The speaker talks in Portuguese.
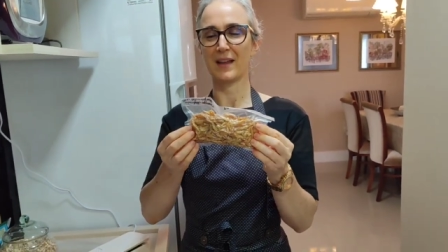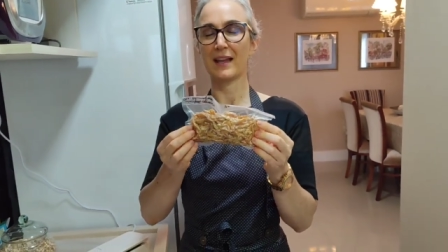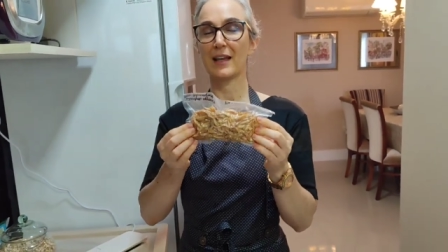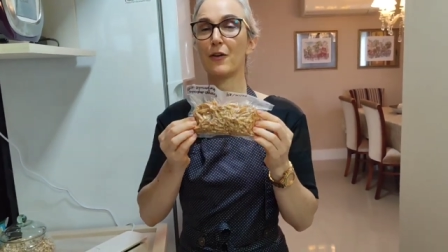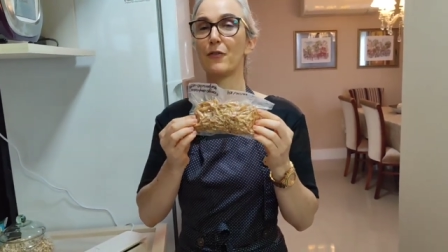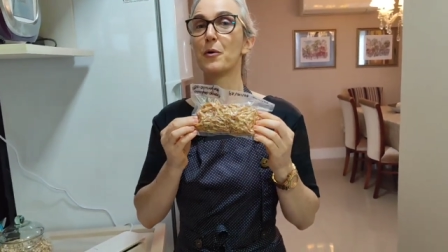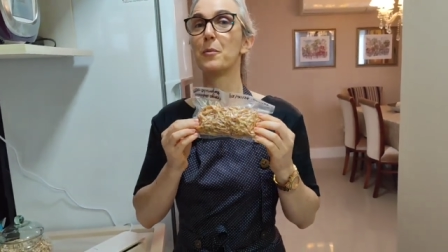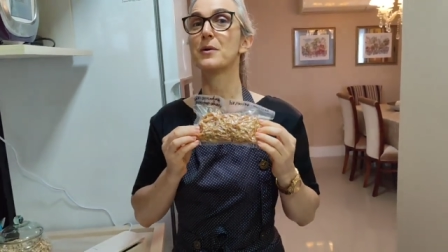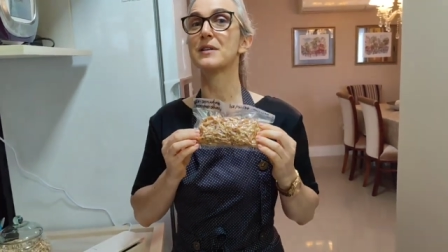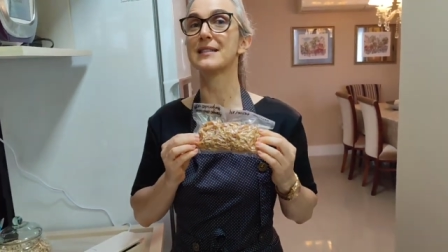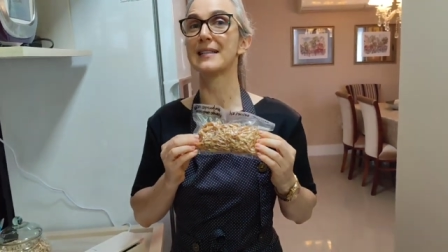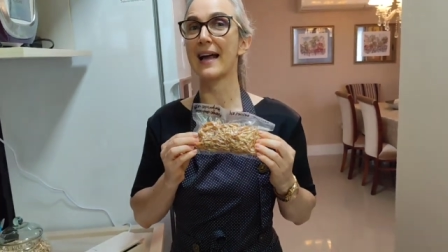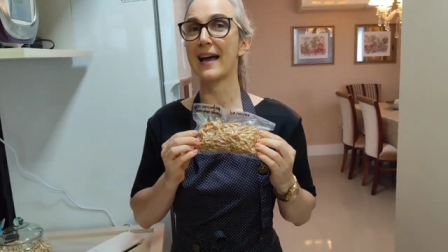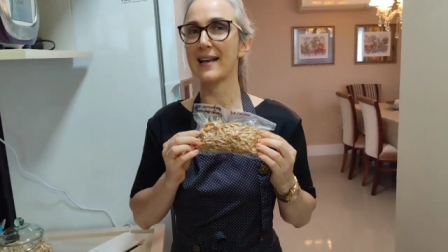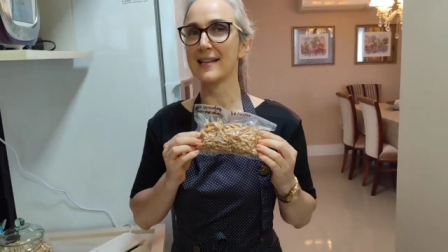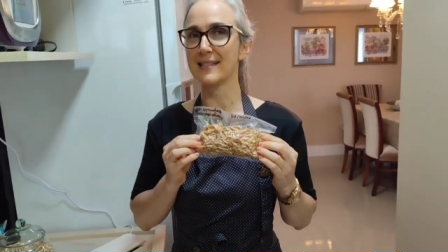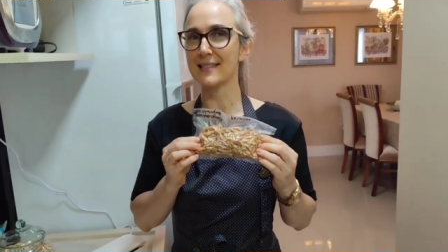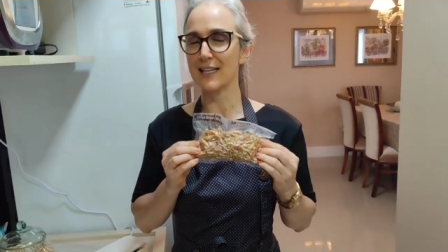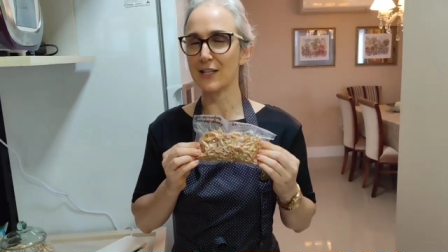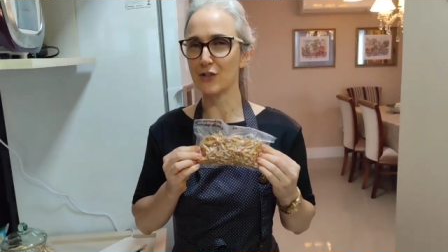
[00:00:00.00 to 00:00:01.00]
que eu vou mostrar a
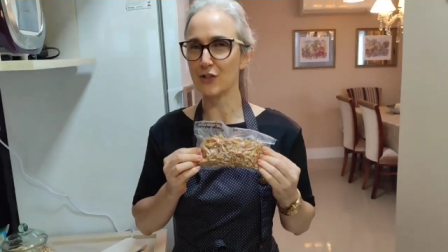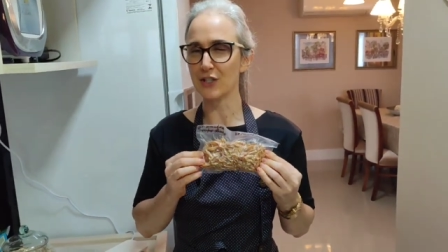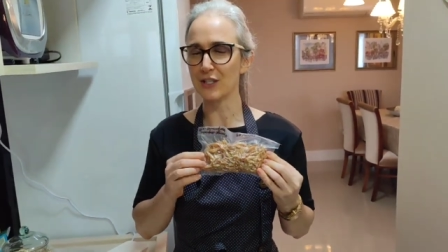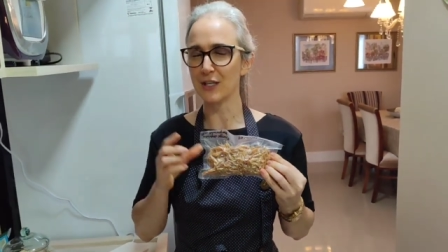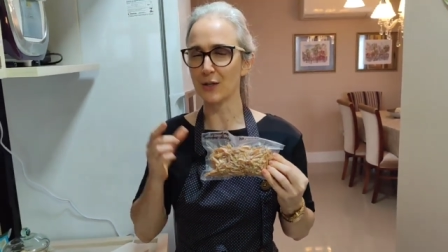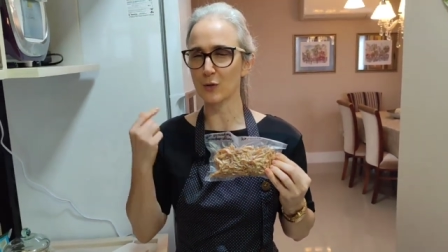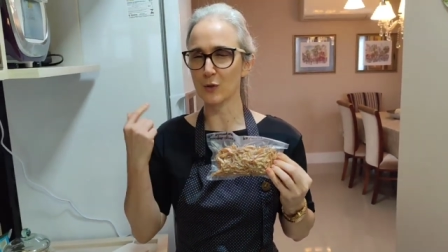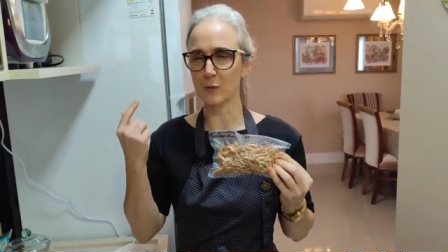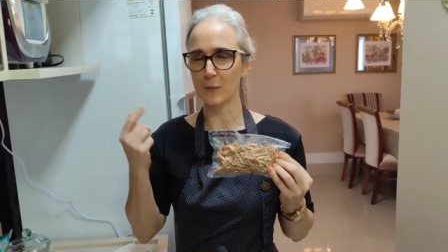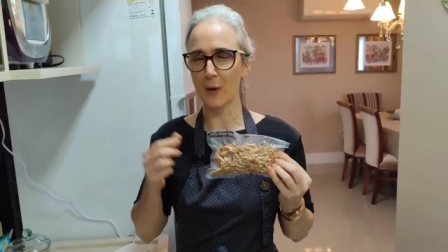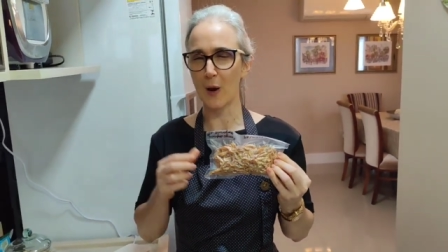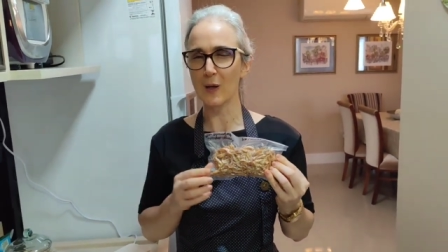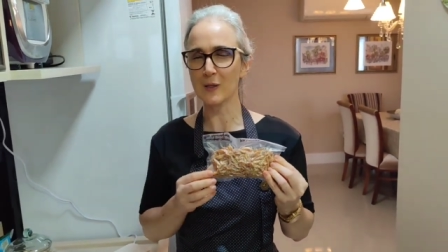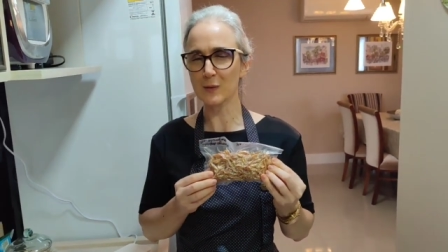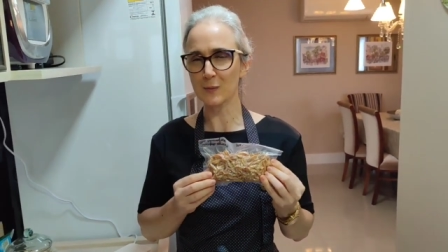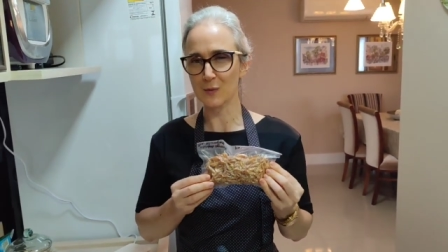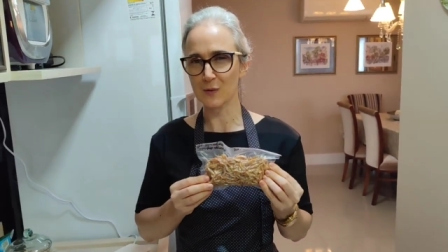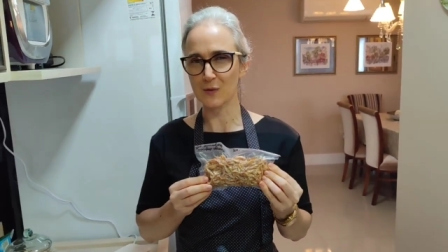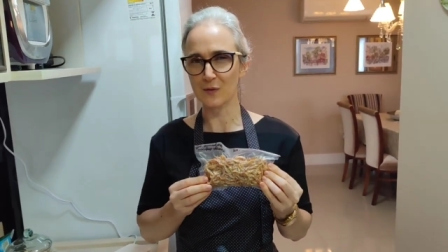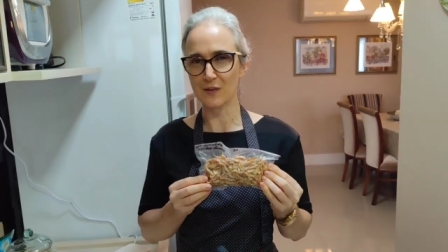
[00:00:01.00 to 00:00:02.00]
receitinha nos
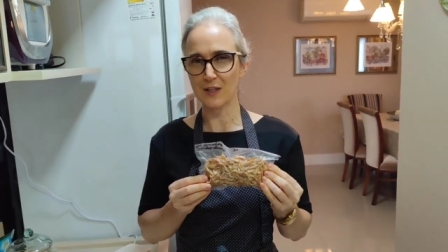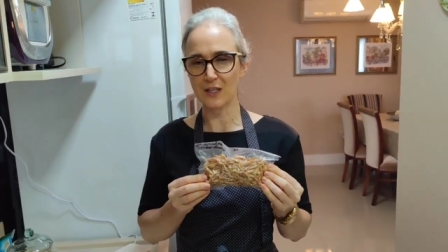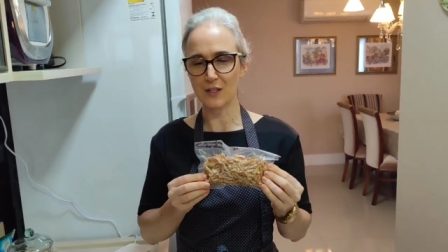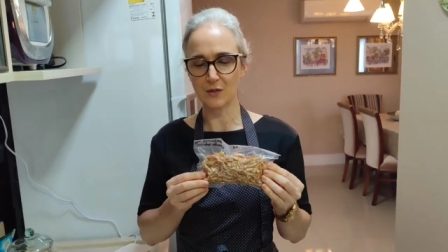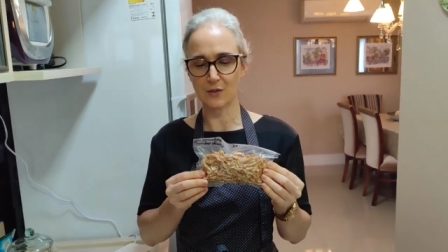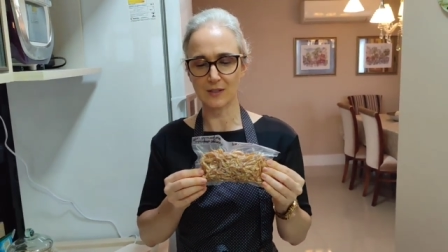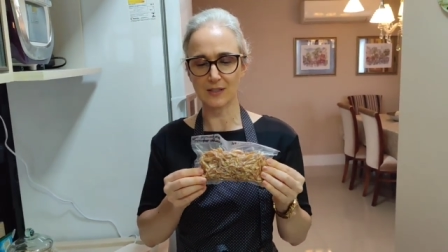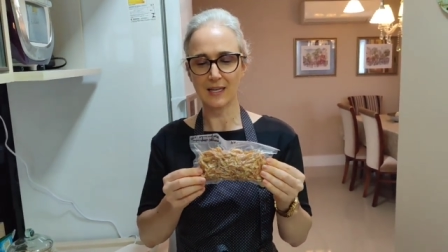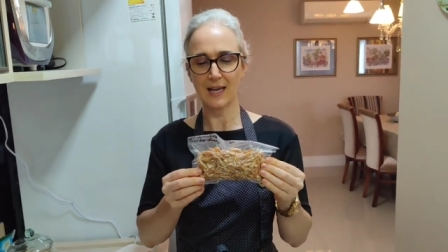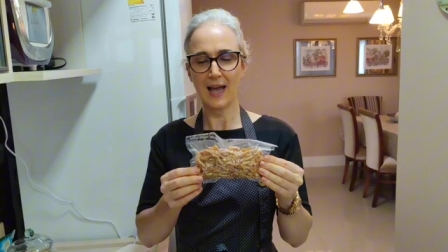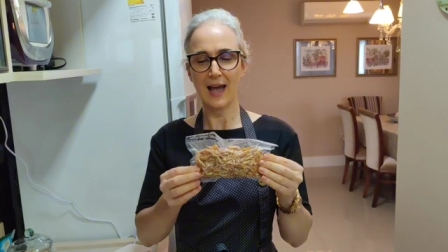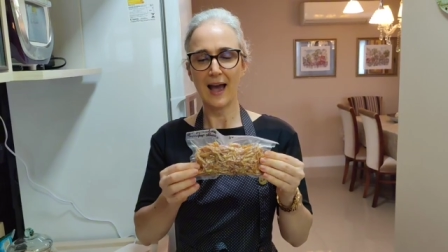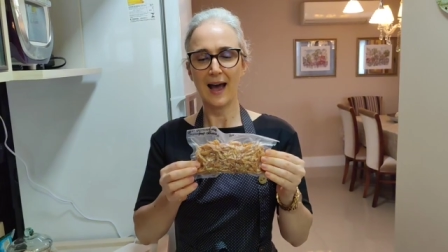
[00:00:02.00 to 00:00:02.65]
próximos vídeos.